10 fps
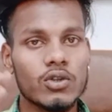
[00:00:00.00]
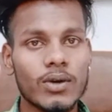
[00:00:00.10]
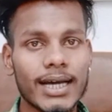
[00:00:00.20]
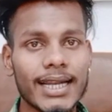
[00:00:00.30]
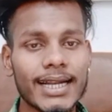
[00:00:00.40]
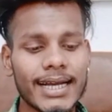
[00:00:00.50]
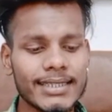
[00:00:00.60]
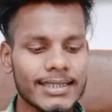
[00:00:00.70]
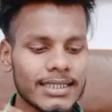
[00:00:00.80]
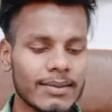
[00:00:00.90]
तो कलर
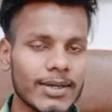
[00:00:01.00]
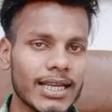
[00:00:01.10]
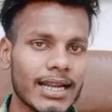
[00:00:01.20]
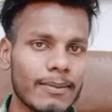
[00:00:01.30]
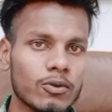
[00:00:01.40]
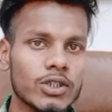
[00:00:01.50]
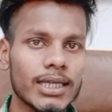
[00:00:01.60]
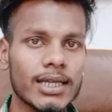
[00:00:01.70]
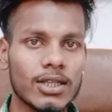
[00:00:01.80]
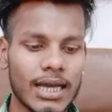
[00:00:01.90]
गैस जैसा भी कलर आपको
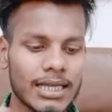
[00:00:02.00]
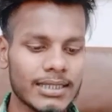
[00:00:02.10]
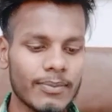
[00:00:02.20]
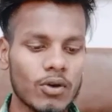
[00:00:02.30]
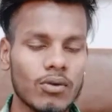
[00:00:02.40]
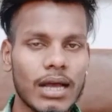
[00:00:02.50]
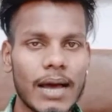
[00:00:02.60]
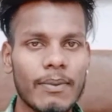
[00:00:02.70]
चाहिए तो यहाँ से बिल्कुल